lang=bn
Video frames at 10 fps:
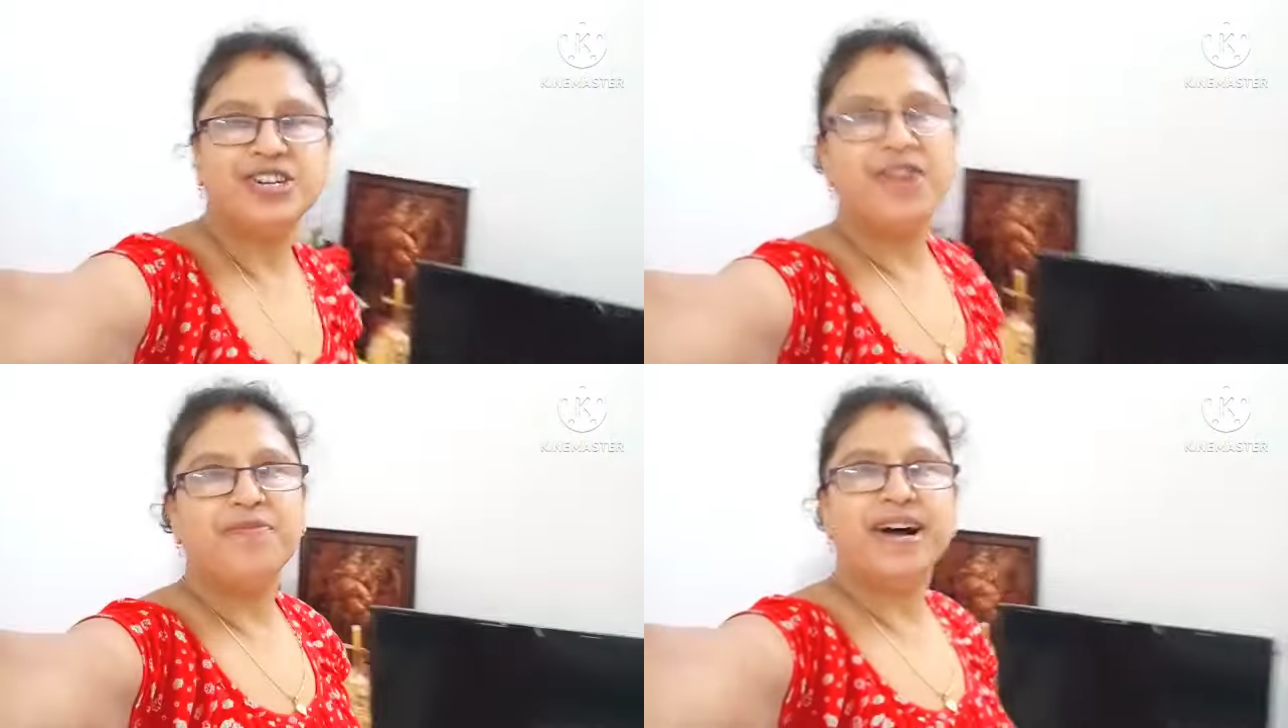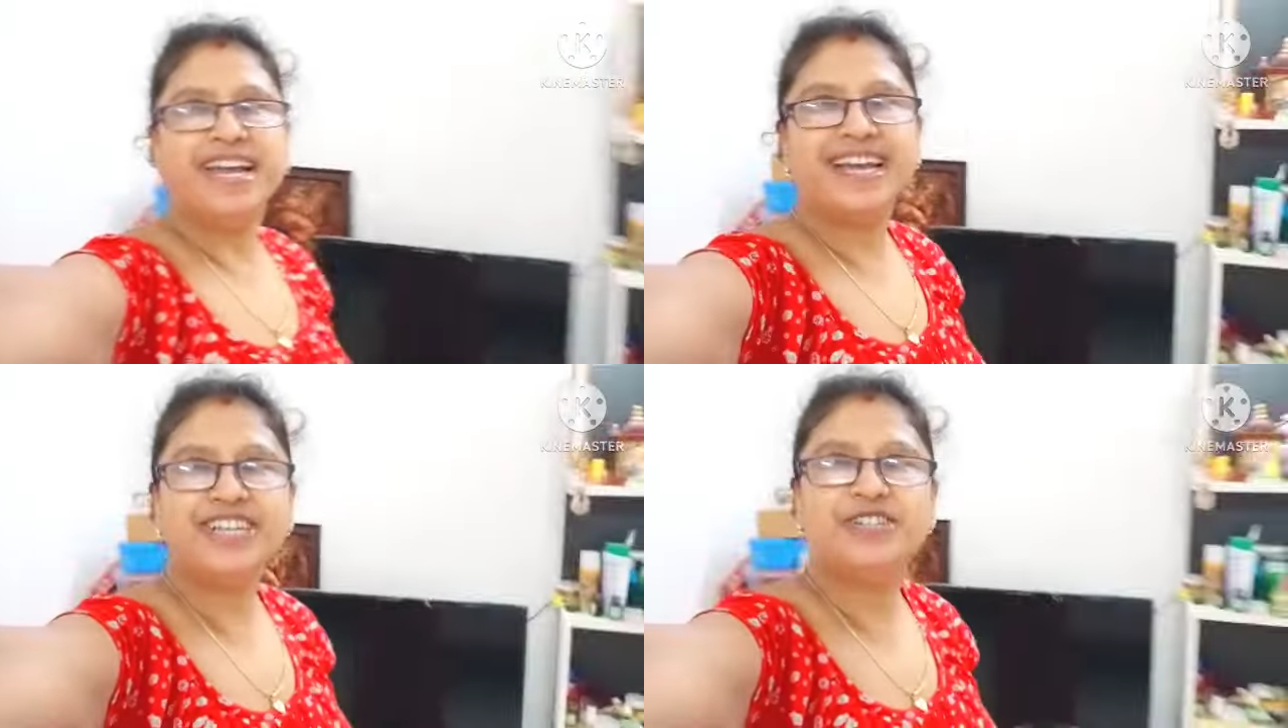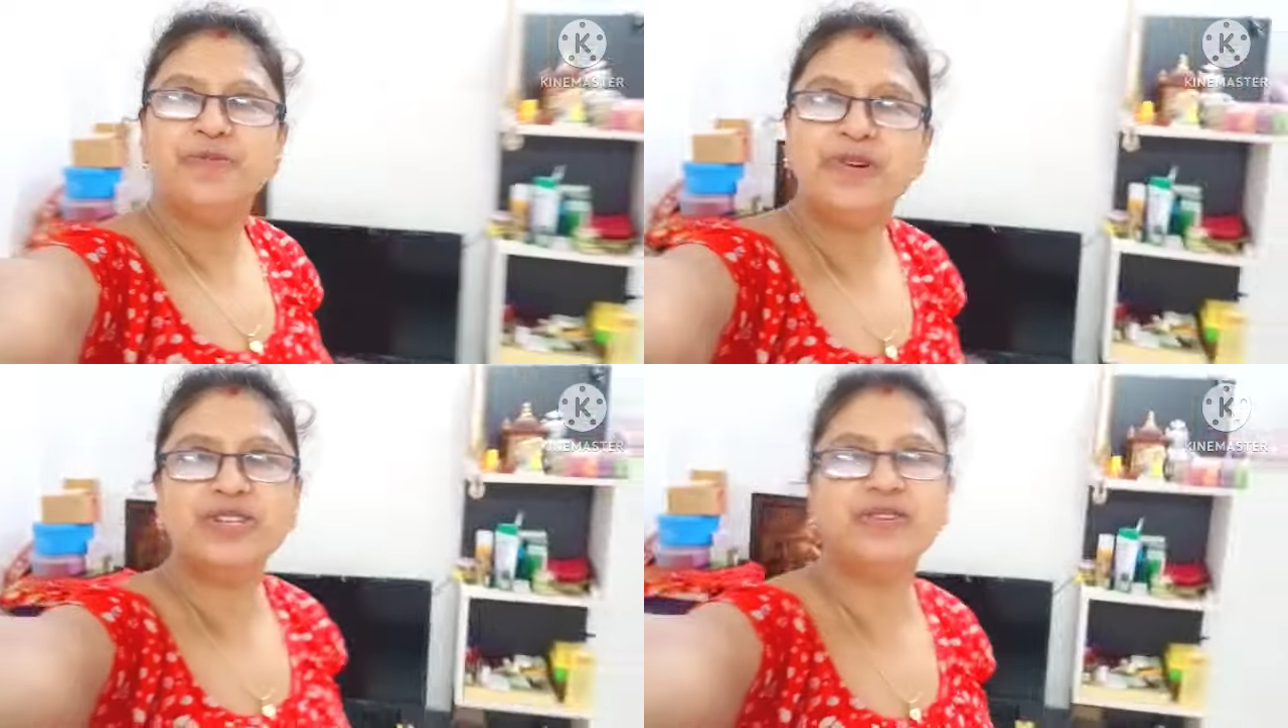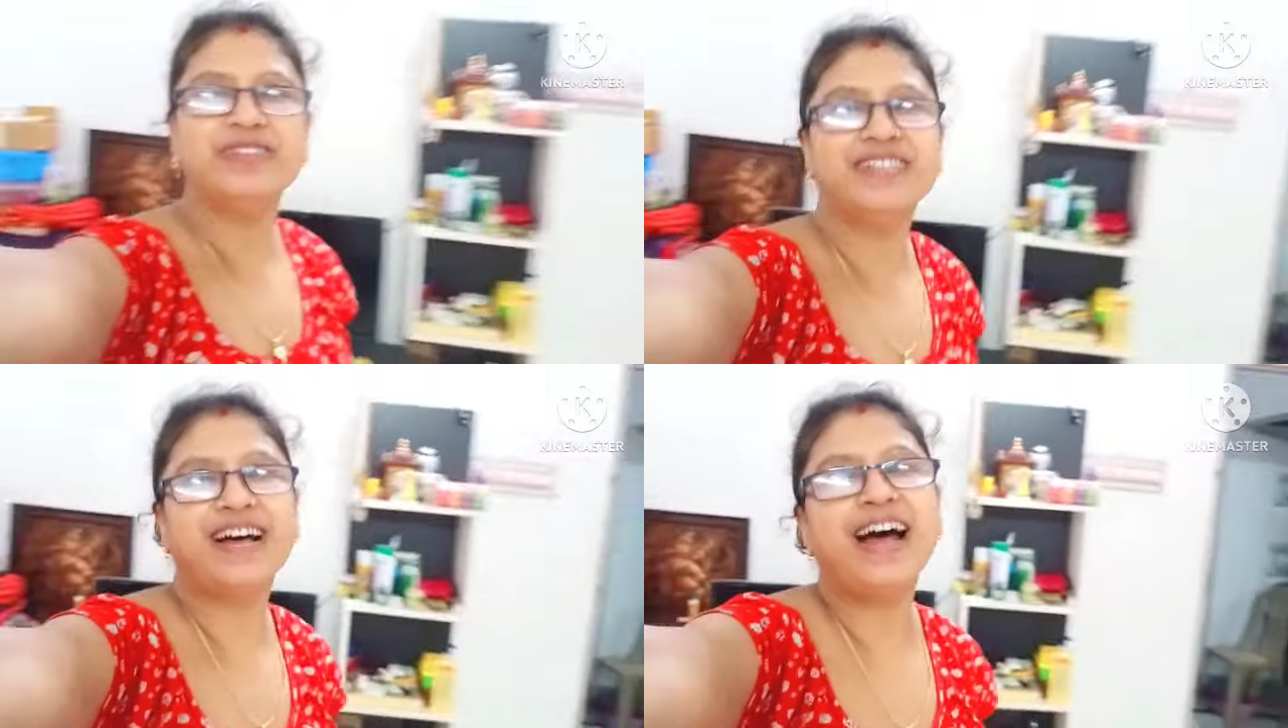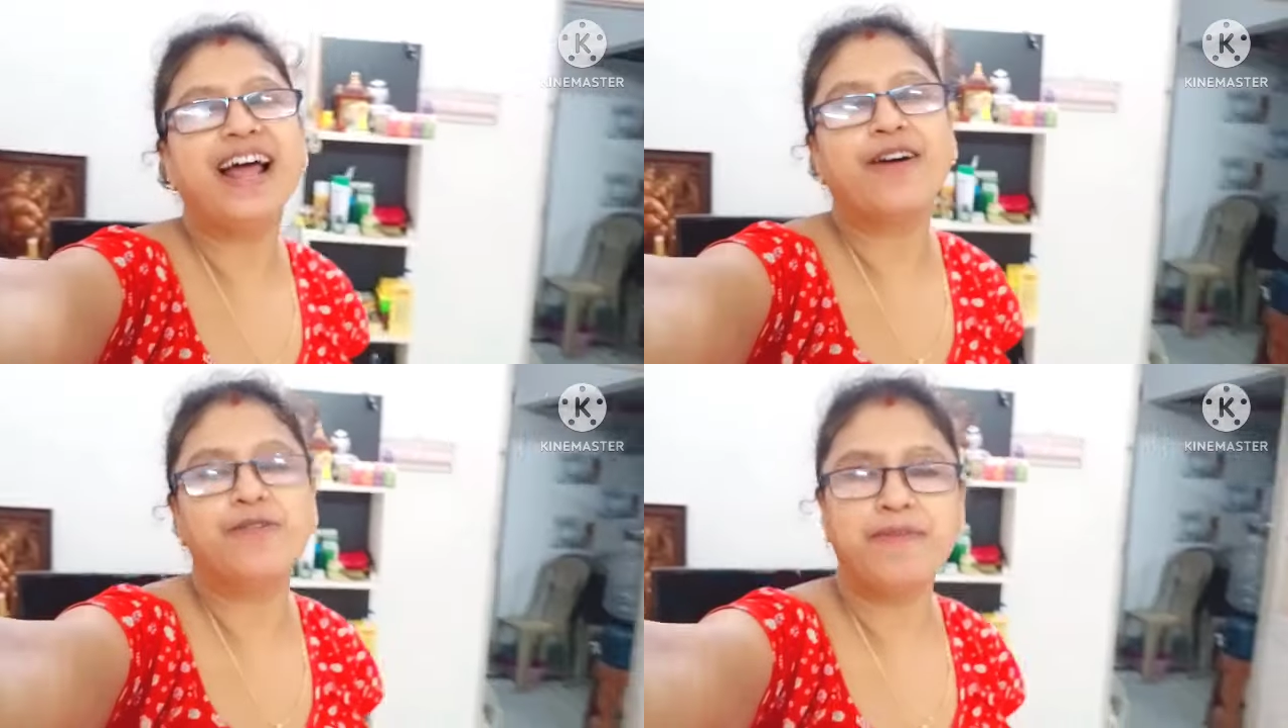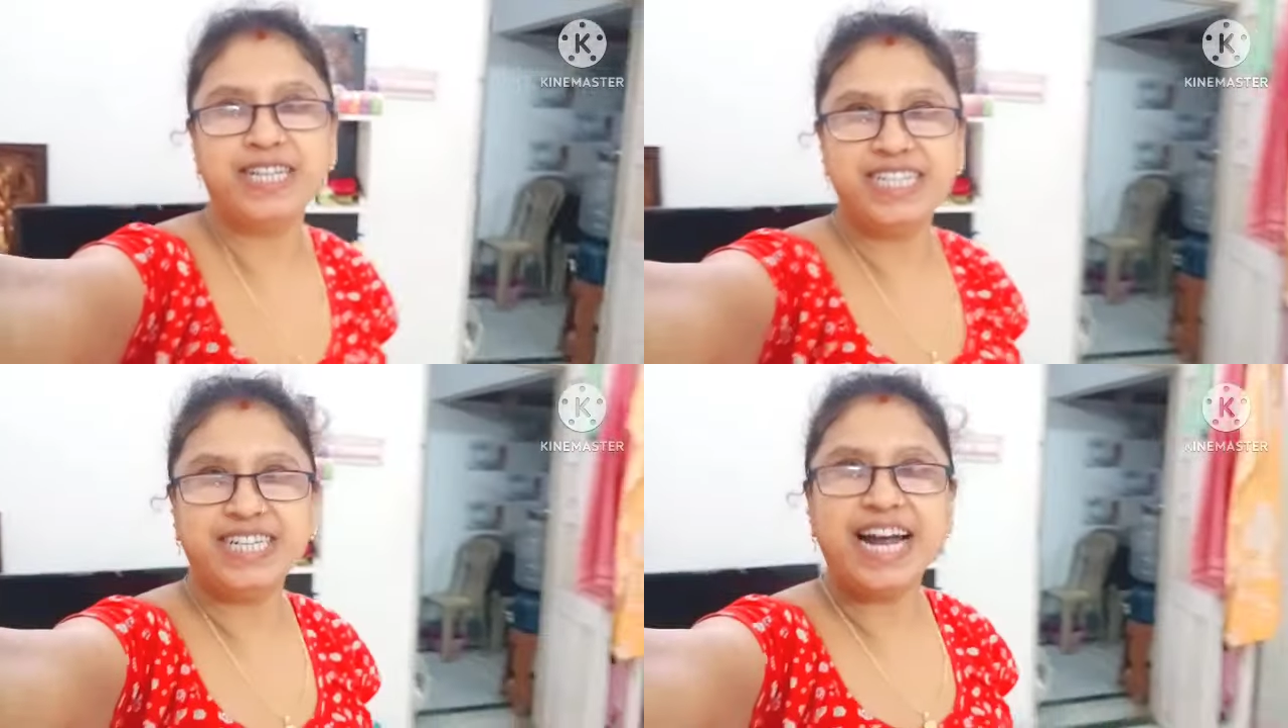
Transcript: সবাইকে শুভ সন্ধ্যা আর এখন বাজে